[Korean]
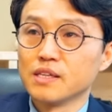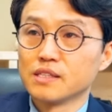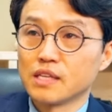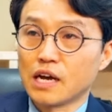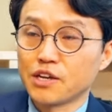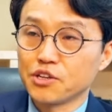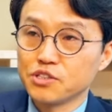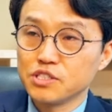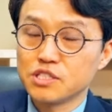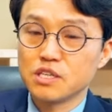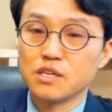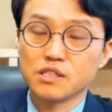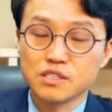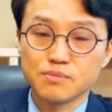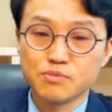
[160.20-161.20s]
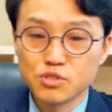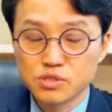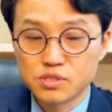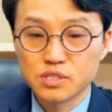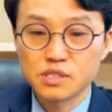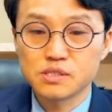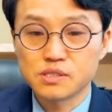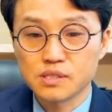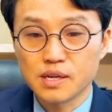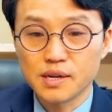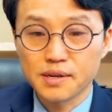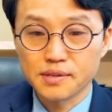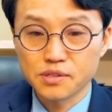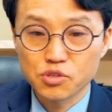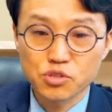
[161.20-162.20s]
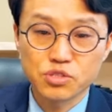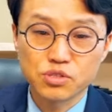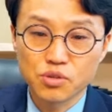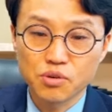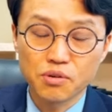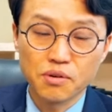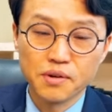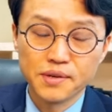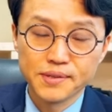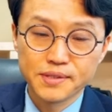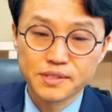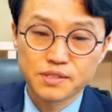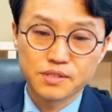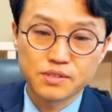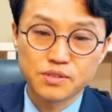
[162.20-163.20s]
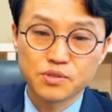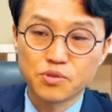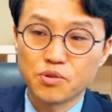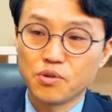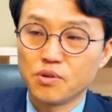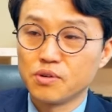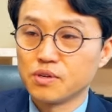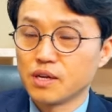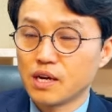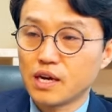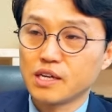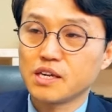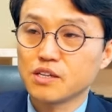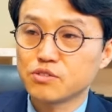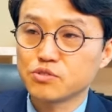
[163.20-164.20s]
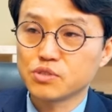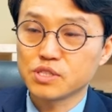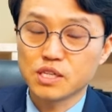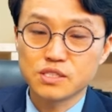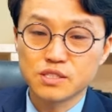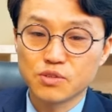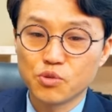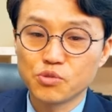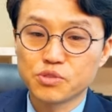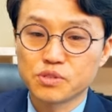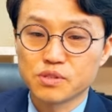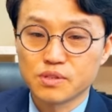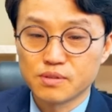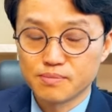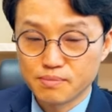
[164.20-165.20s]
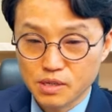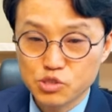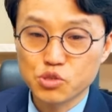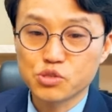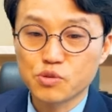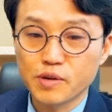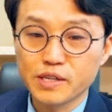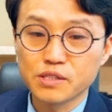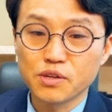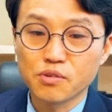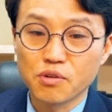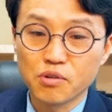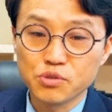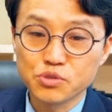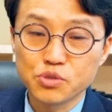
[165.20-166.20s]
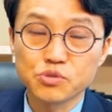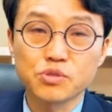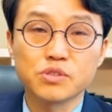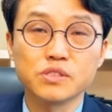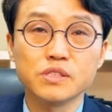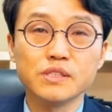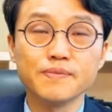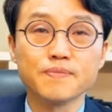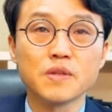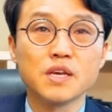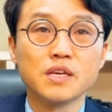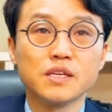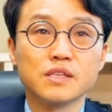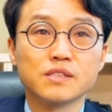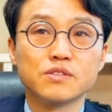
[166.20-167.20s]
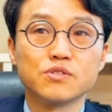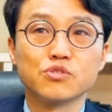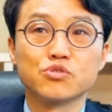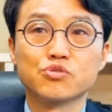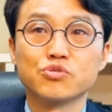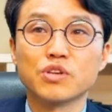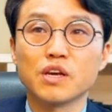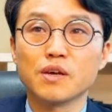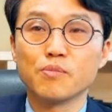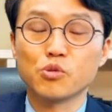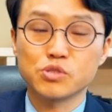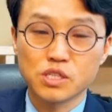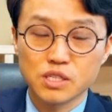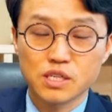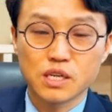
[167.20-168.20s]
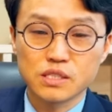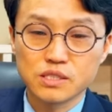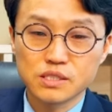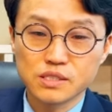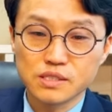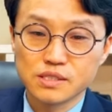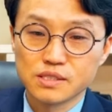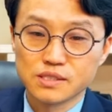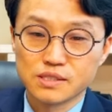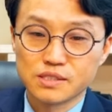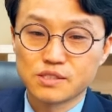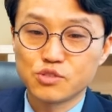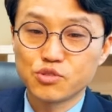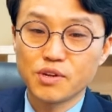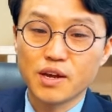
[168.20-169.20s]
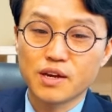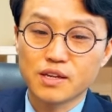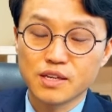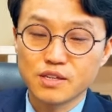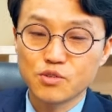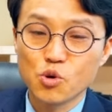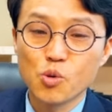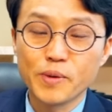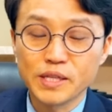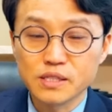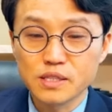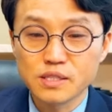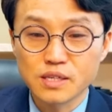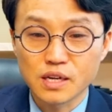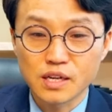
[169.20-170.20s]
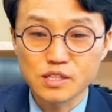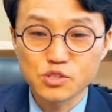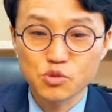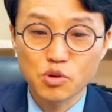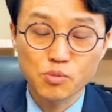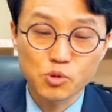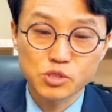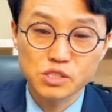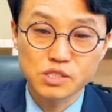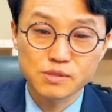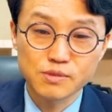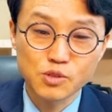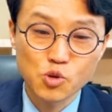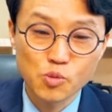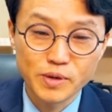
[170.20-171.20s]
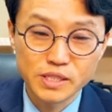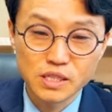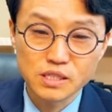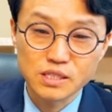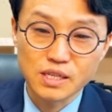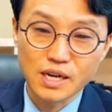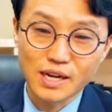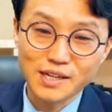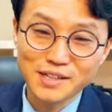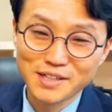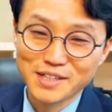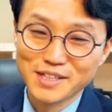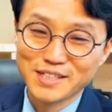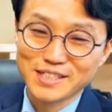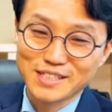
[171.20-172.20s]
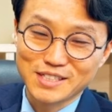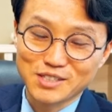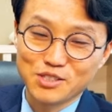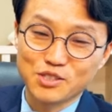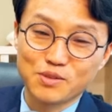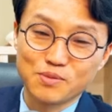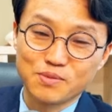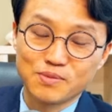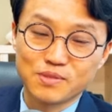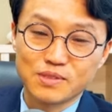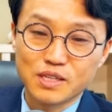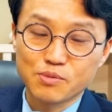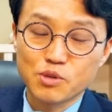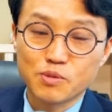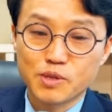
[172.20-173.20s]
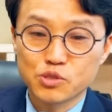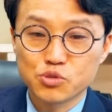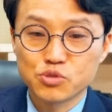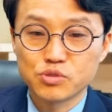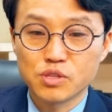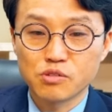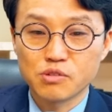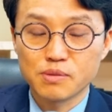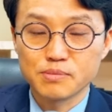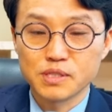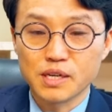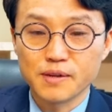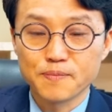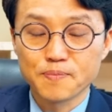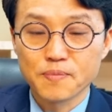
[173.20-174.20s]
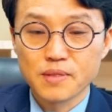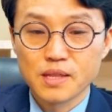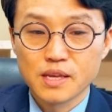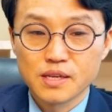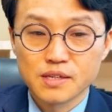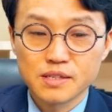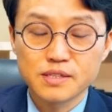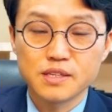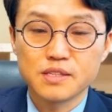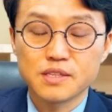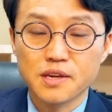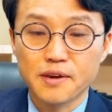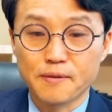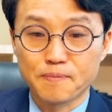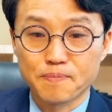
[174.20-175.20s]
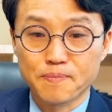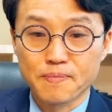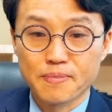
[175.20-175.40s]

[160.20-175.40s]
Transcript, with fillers: 당연히 신랑 신부는 드레스랑 턱시도, 그리고 하객들도 사실 옷 맞춰서 와야 되고 어느 정도는, 그리고 주례 목사님까지 추리하게 입고 오면 안 되니까, 개척교회 목사처럼 입고 오면 안 되니까, 그래서 이제 양말을 맞춰준다고 합니다. 그러니까 이게